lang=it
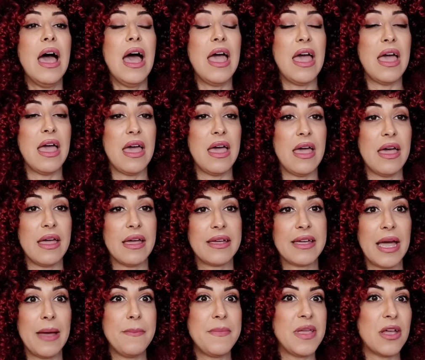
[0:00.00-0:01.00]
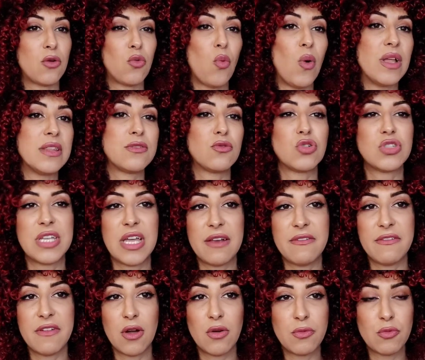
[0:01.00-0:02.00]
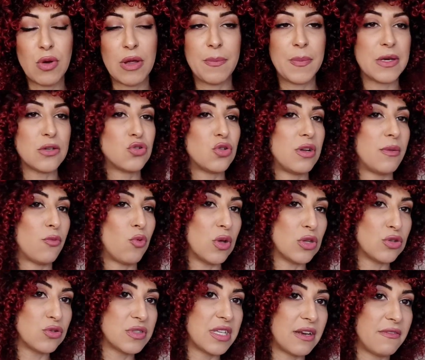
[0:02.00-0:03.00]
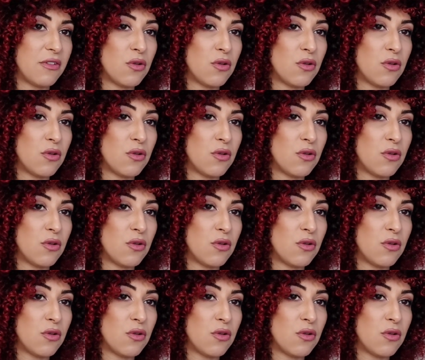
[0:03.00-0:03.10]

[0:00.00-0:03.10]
eh, cambia quanto serve a una persona quanto serve a